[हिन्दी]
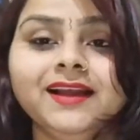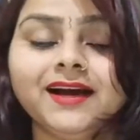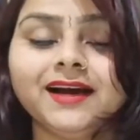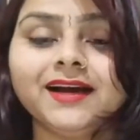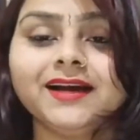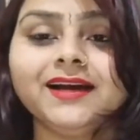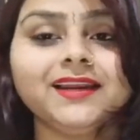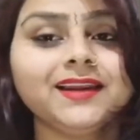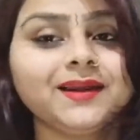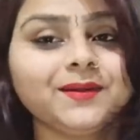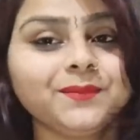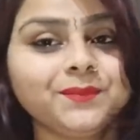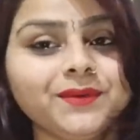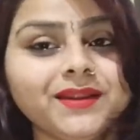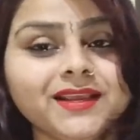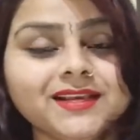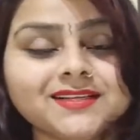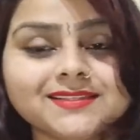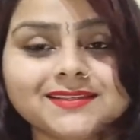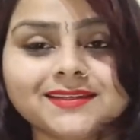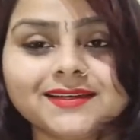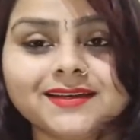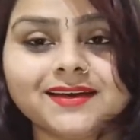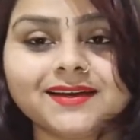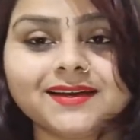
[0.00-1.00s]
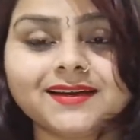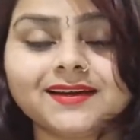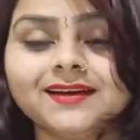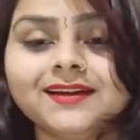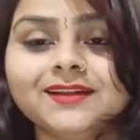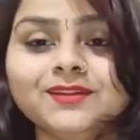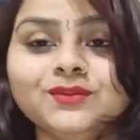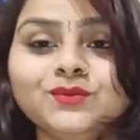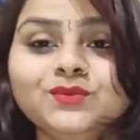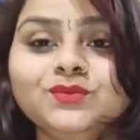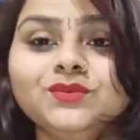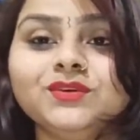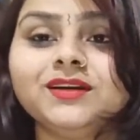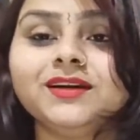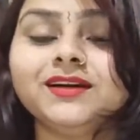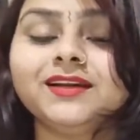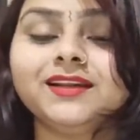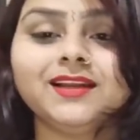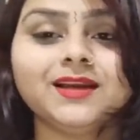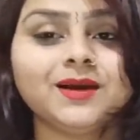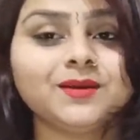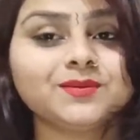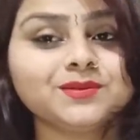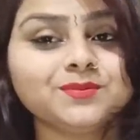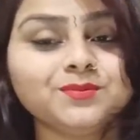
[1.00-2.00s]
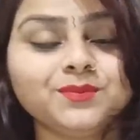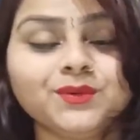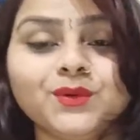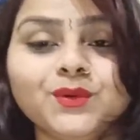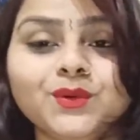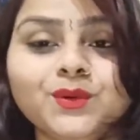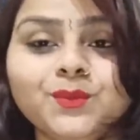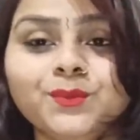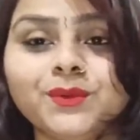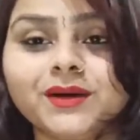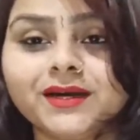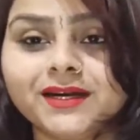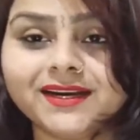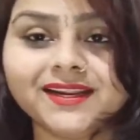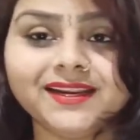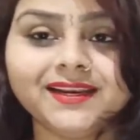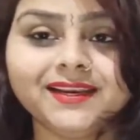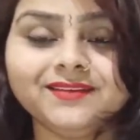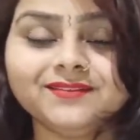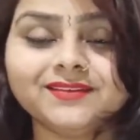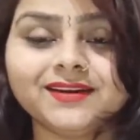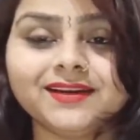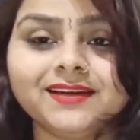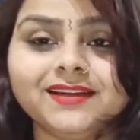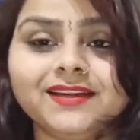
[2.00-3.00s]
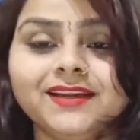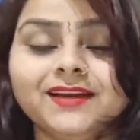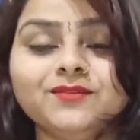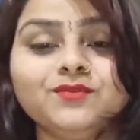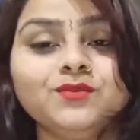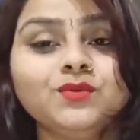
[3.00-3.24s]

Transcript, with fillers: अगर आपने ऐसा करना तो वो लड़की आपसे बिल्कुल पटने नहीं वाली है